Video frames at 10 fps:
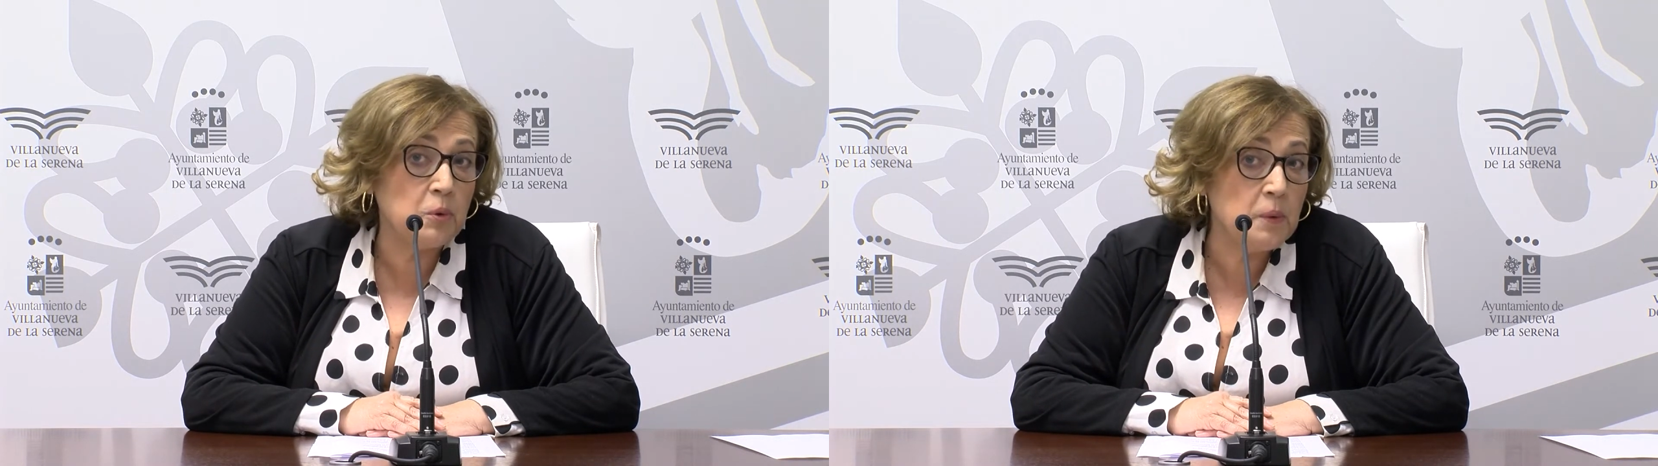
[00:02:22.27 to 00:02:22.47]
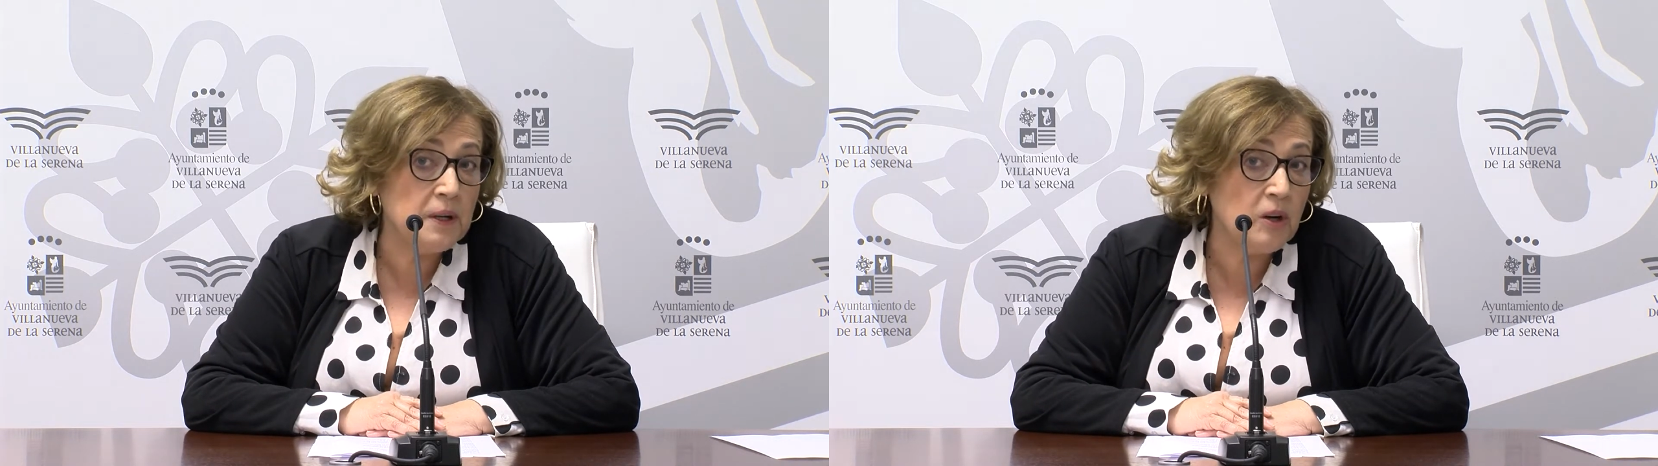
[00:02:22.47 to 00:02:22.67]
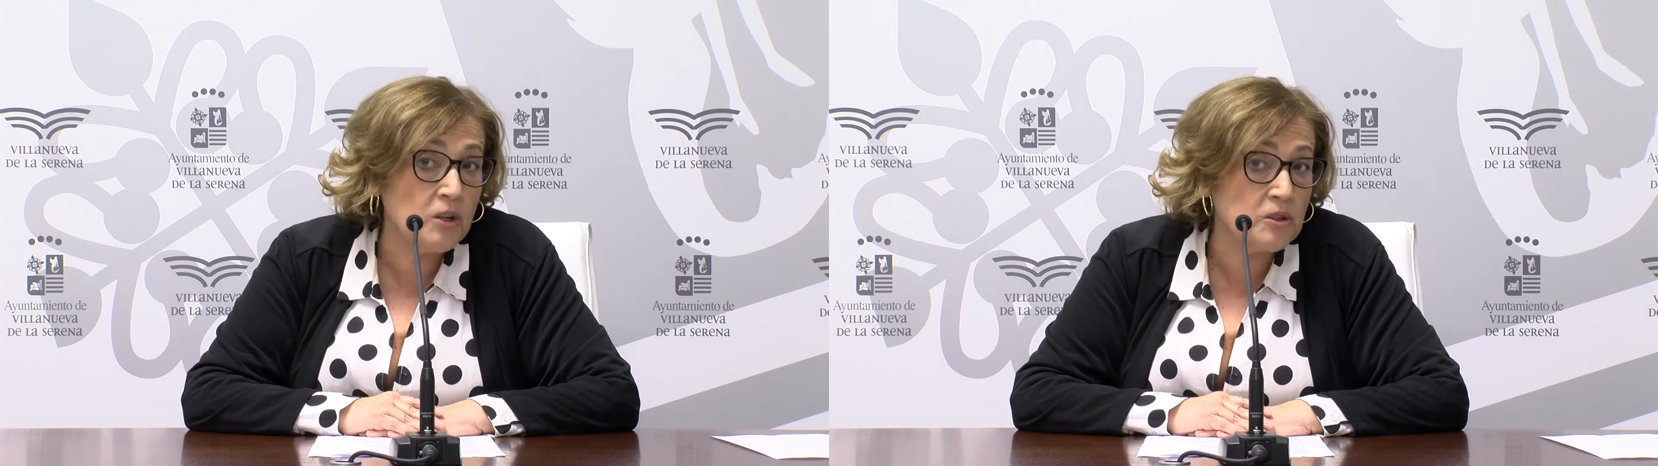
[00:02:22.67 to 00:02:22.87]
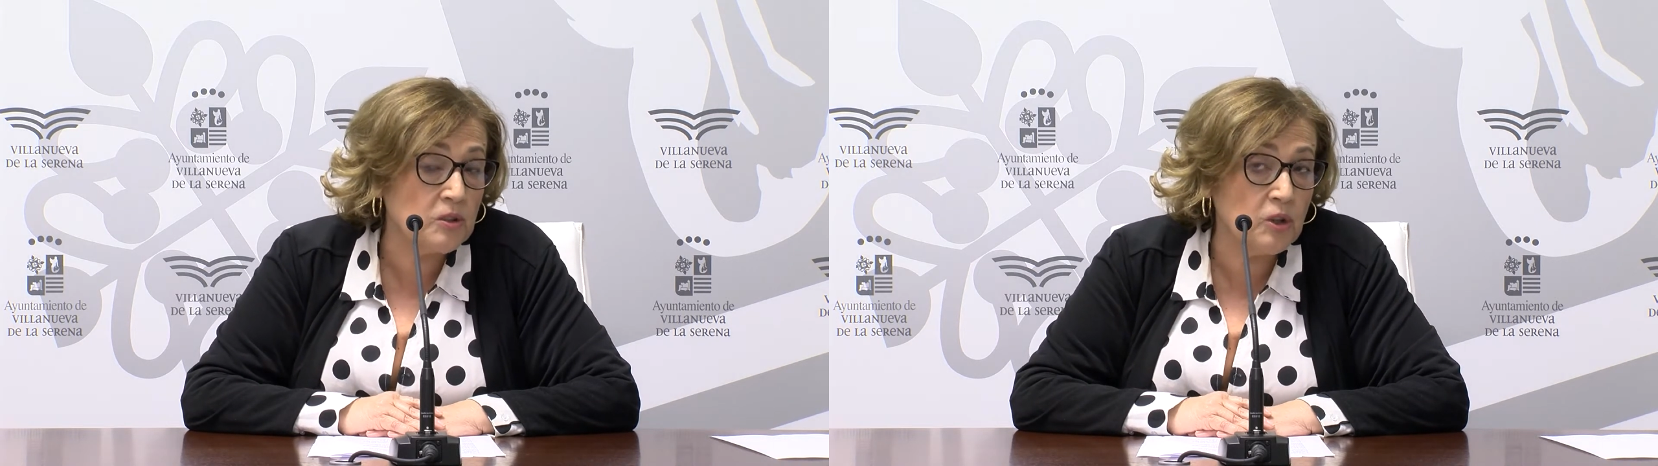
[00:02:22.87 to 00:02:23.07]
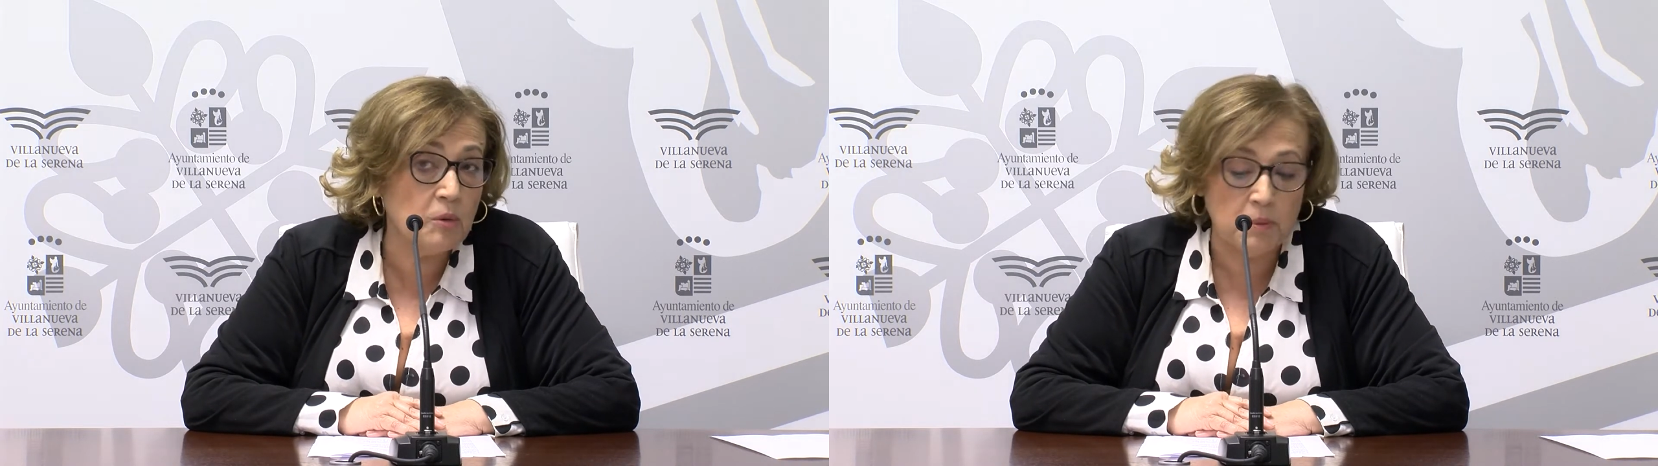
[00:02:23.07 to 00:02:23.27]
públicos
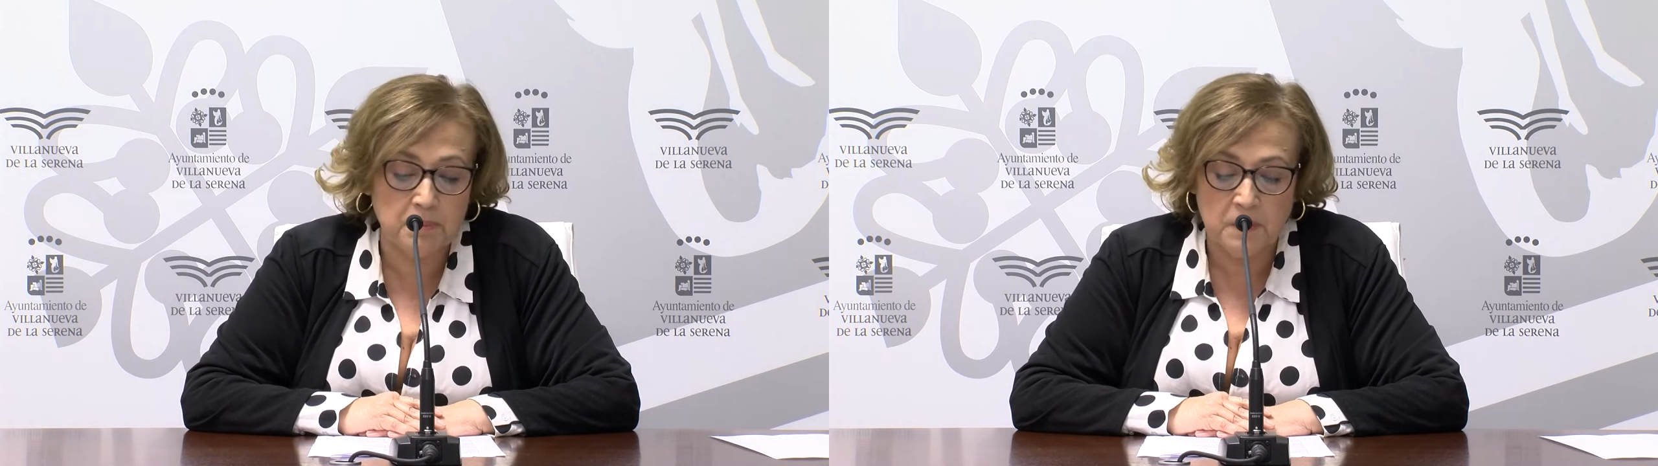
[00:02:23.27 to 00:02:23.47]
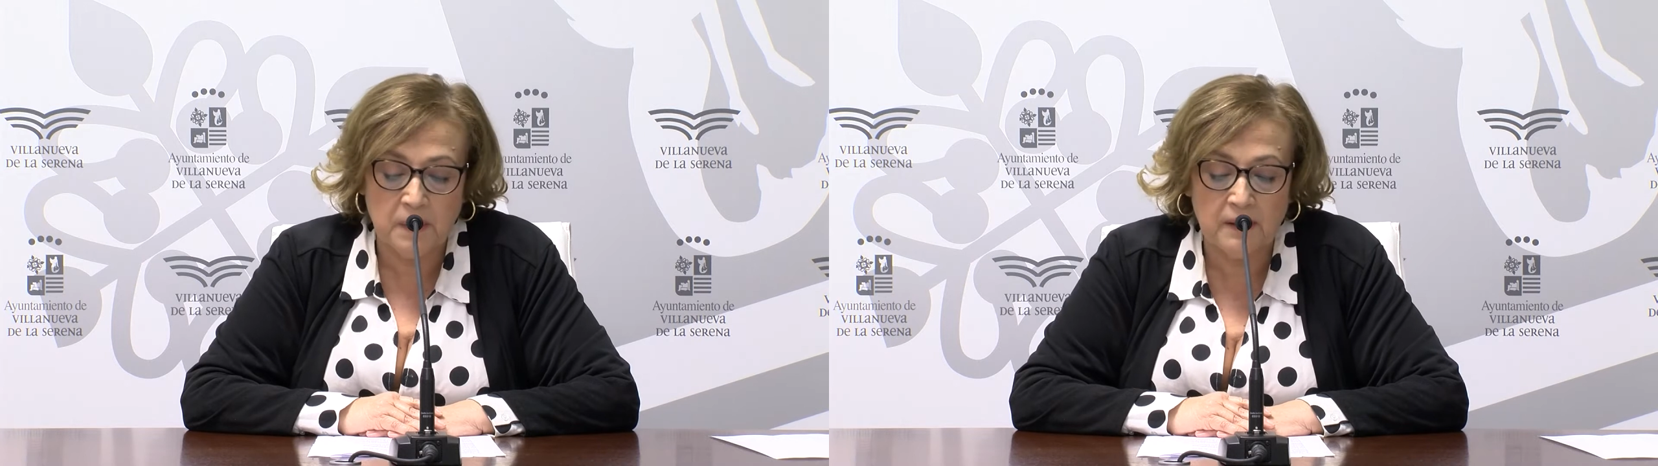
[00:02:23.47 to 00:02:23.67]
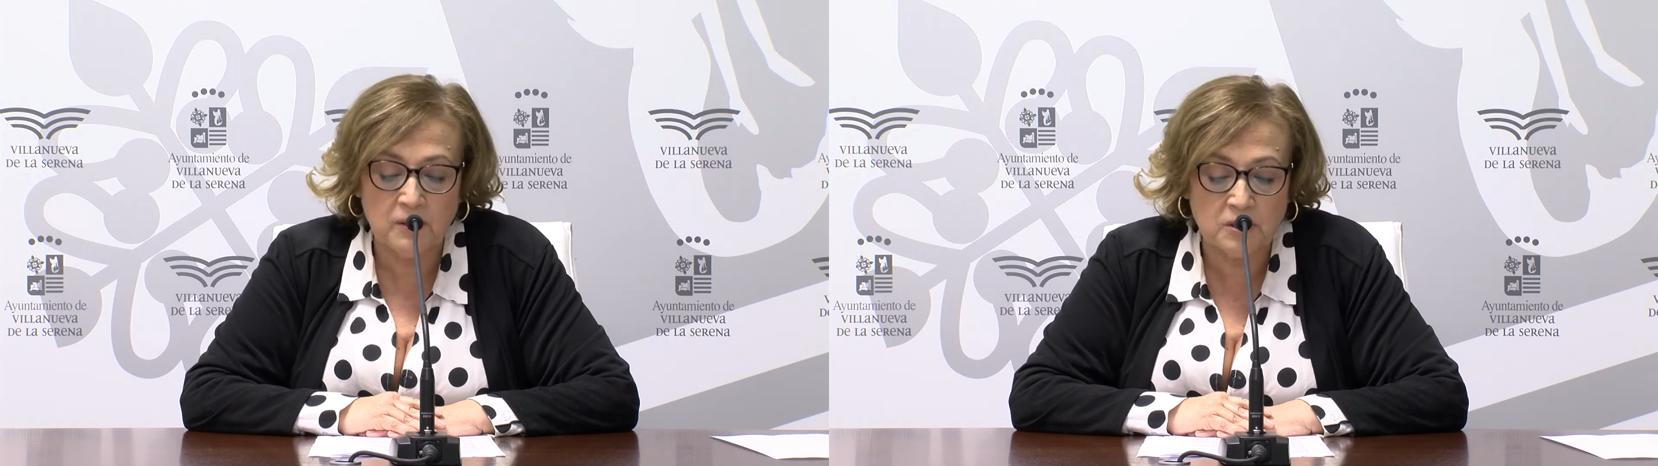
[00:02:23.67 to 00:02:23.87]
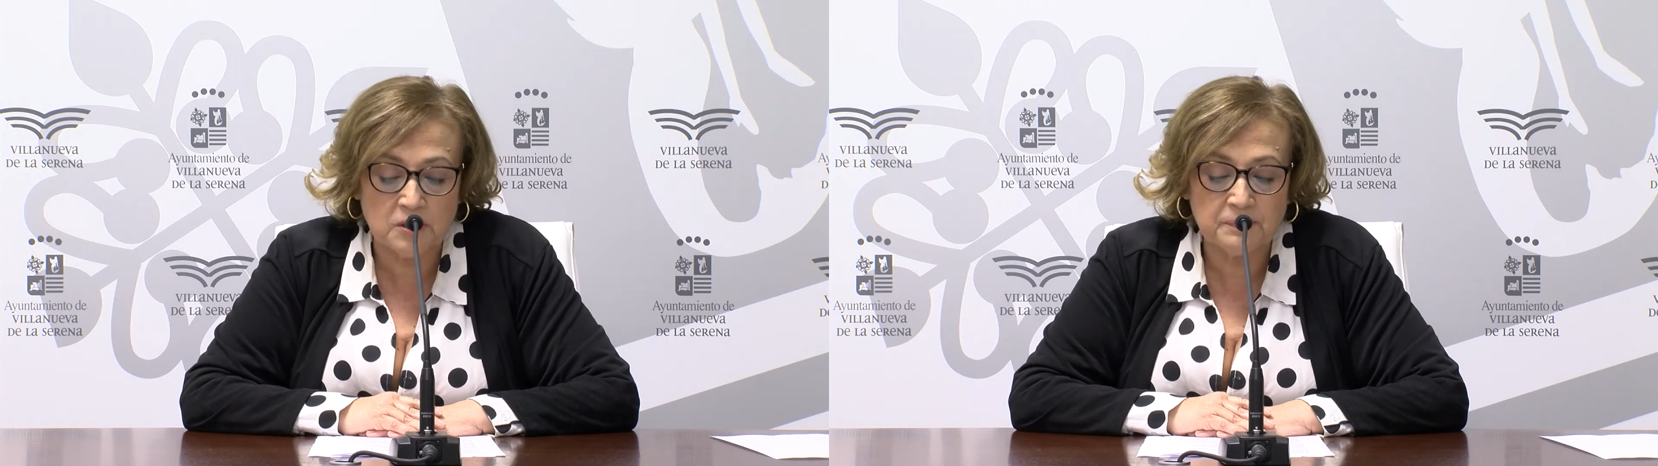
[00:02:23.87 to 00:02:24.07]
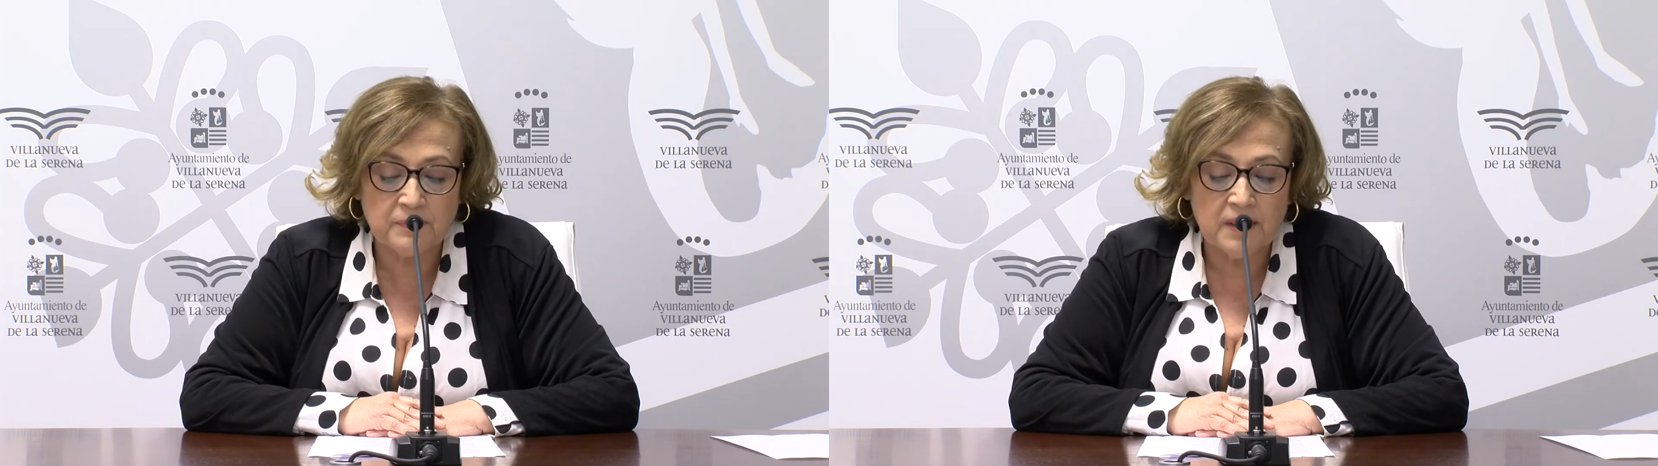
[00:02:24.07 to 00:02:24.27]
como privados.